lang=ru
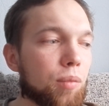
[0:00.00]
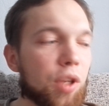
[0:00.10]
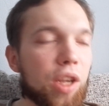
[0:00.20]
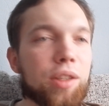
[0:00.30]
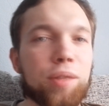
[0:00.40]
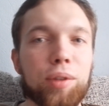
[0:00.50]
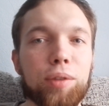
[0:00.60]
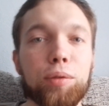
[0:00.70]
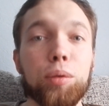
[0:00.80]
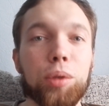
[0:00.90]

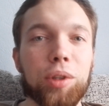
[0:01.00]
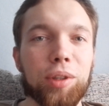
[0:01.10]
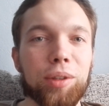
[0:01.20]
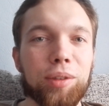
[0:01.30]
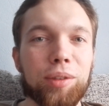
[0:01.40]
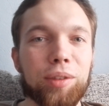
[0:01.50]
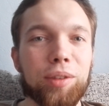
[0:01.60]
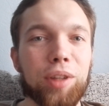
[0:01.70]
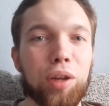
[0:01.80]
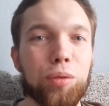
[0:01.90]
действовать в духе
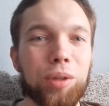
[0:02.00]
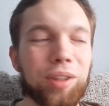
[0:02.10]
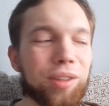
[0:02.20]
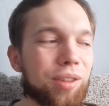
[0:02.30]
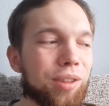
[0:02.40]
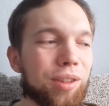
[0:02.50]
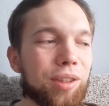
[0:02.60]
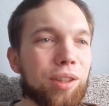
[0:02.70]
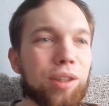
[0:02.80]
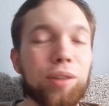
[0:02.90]
науки,
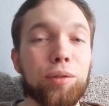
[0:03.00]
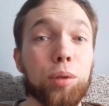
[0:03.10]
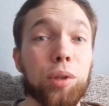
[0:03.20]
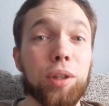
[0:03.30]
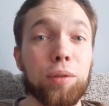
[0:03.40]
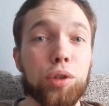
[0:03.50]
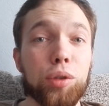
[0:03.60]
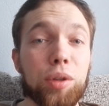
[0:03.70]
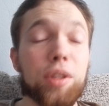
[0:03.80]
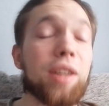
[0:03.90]
в духе того,
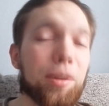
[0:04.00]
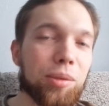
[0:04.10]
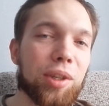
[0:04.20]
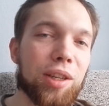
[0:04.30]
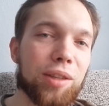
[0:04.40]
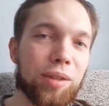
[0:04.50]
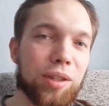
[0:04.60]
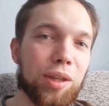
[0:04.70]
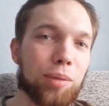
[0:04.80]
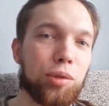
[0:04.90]
что на самом деле
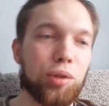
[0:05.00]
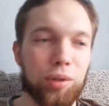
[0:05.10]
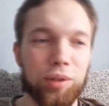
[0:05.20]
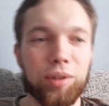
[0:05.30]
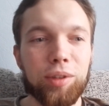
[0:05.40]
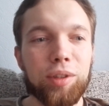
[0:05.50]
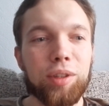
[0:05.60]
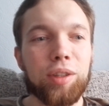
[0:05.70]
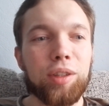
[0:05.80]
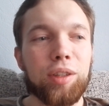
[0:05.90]
известно о пчелах.
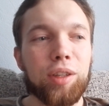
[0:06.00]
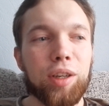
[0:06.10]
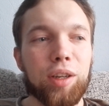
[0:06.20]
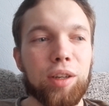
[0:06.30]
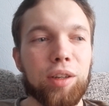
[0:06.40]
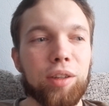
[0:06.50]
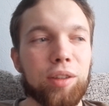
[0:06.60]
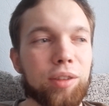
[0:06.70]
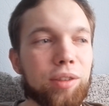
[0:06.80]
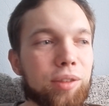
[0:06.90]

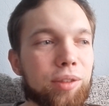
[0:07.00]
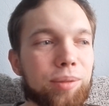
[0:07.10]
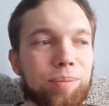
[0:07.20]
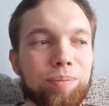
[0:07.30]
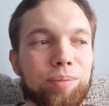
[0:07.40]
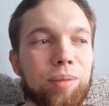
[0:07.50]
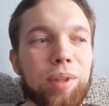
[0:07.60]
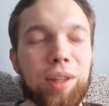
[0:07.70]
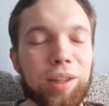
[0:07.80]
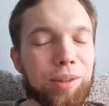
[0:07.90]
А,
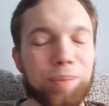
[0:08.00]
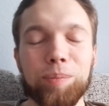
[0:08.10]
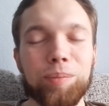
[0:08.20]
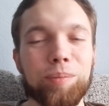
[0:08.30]
ладно.